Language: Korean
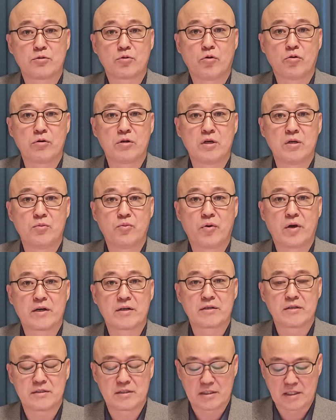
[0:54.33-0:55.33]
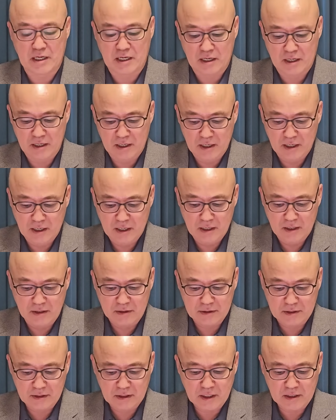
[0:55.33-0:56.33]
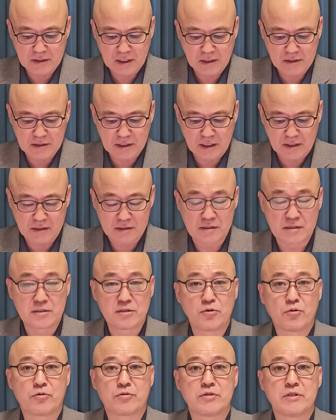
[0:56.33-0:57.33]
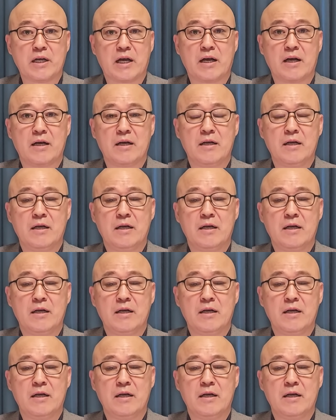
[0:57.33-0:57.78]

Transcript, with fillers: 또 거부할 것이다. 어떻게 대처하는 것이 옳으냐.